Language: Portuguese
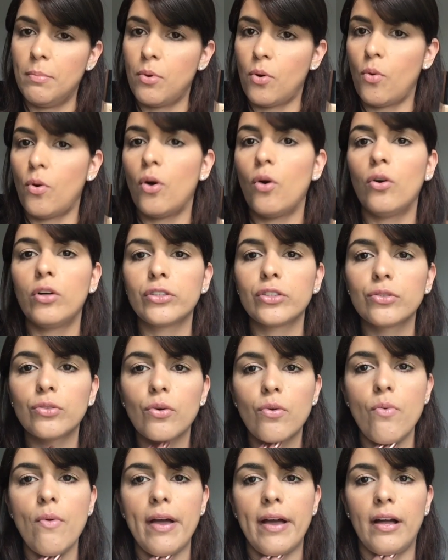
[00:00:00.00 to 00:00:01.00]
boa. Hoje eu
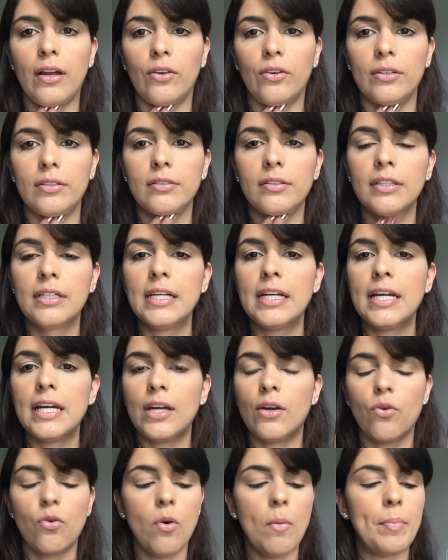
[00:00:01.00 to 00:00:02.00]
tô com ela, olha.
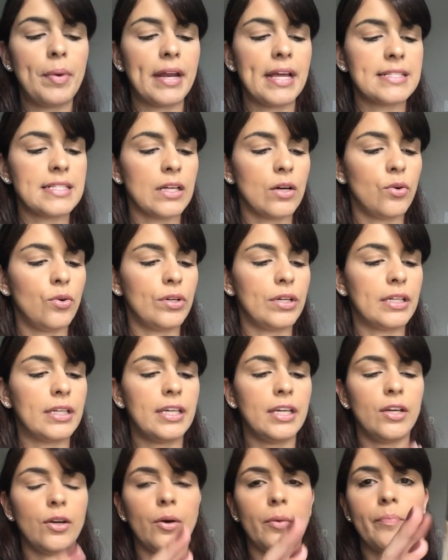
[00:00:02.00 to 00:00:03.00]
Eu comprei essa cor
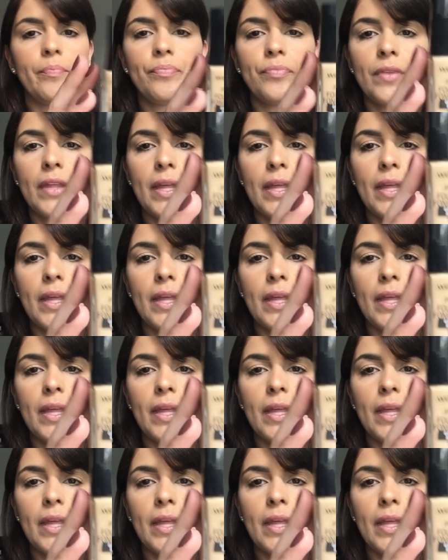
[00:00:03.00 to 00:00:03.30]
aqui, ó,